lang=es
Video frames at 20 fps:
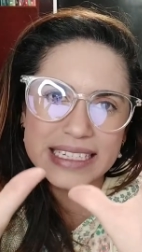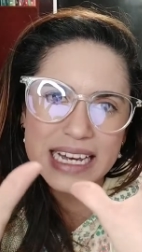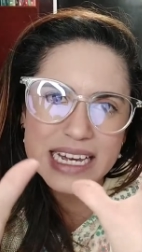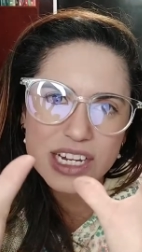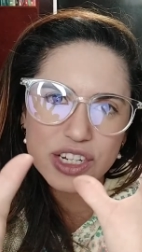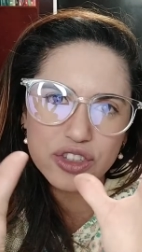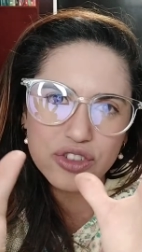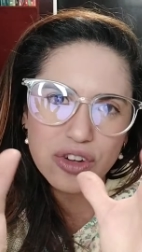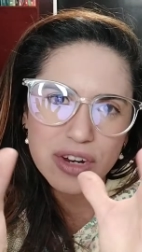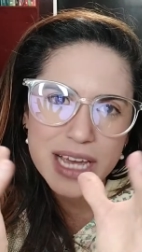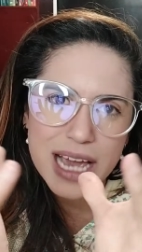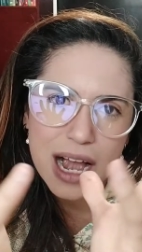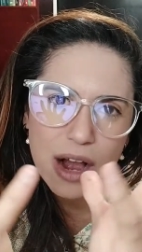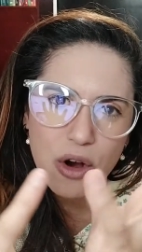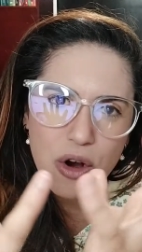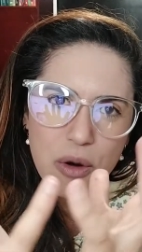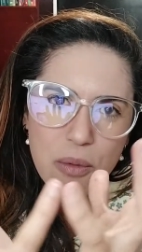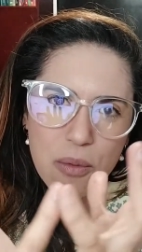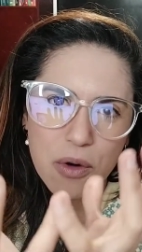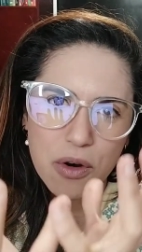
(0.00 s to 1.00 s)
esa historia
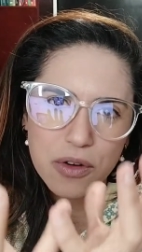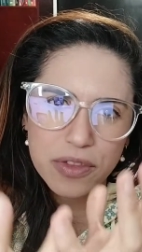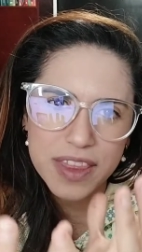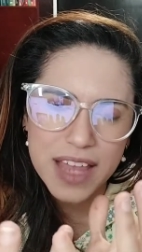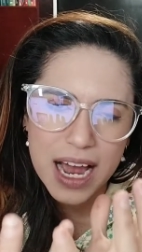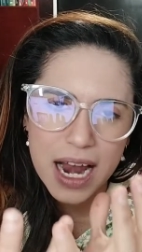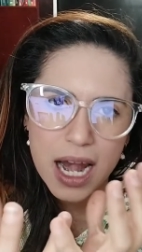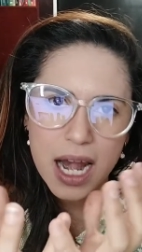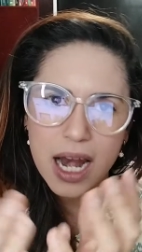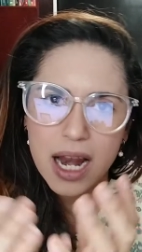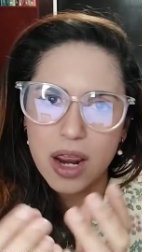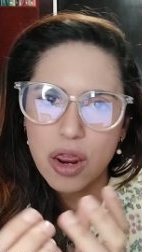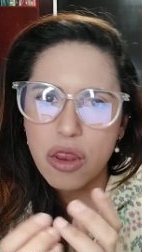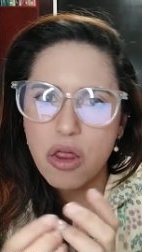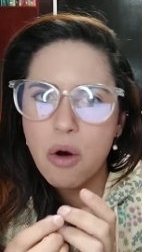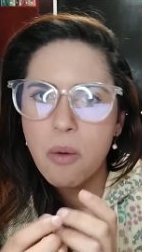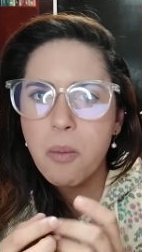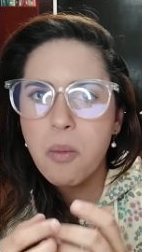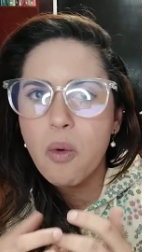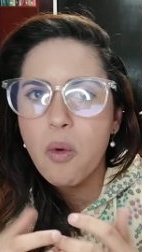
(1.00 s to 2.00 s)
como tal.
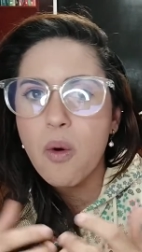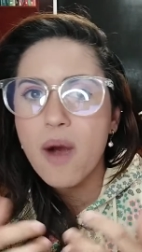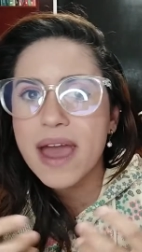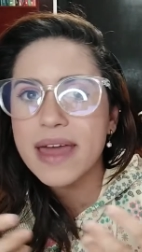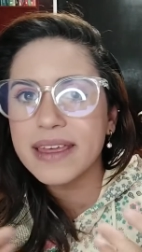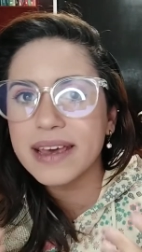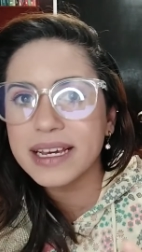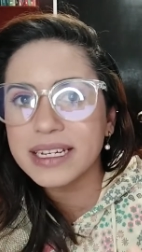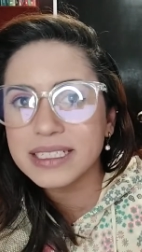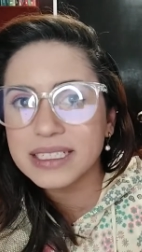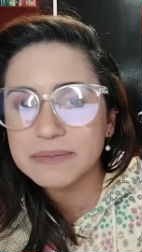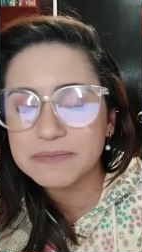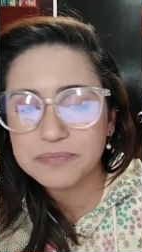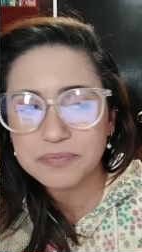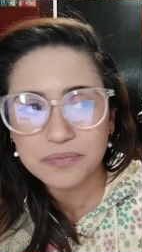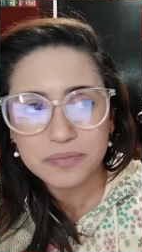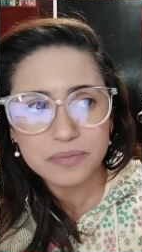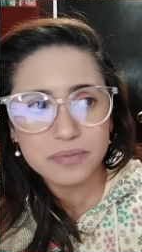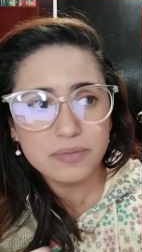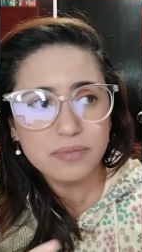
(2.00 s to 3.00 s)
No puedes,
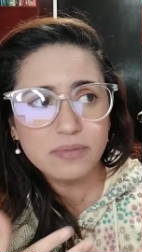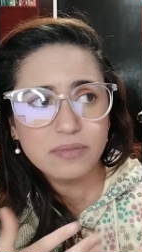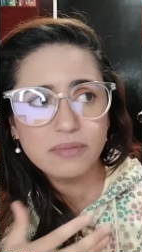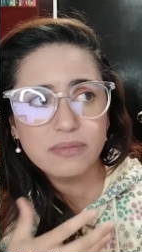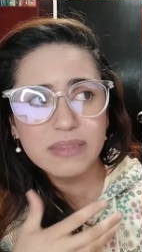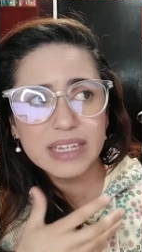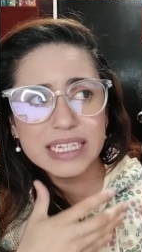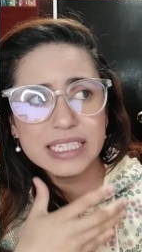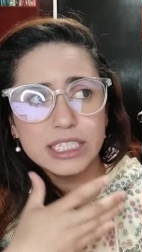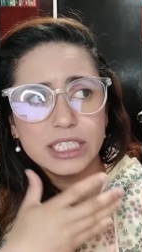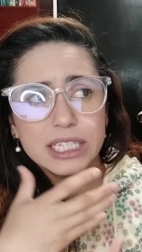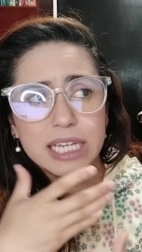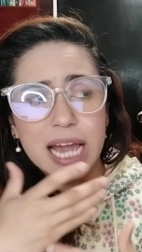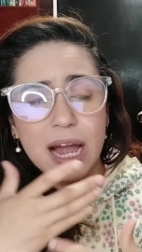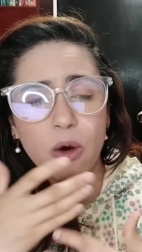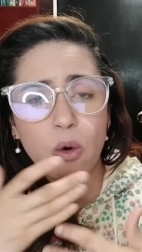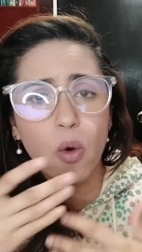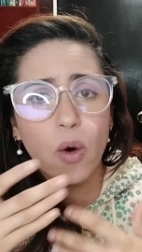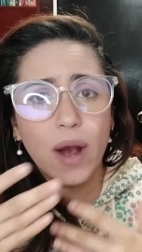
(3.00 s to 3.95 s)
si han